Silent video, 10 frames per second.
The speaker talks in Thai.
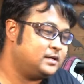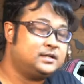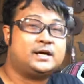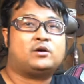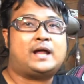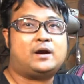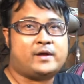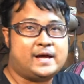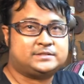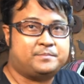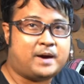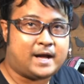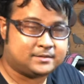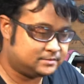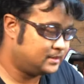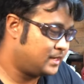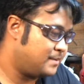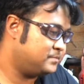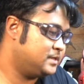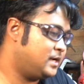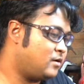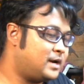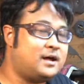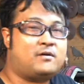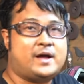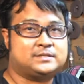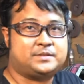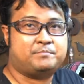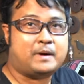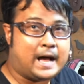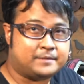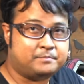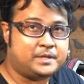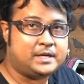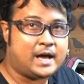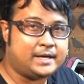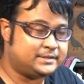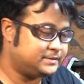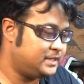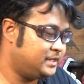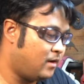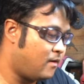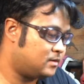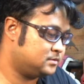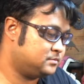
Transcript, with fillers: เหลือดอกละ 150 บาทนะครับ เหลือดอกละ 150 บาทมีให้ 4 ดอก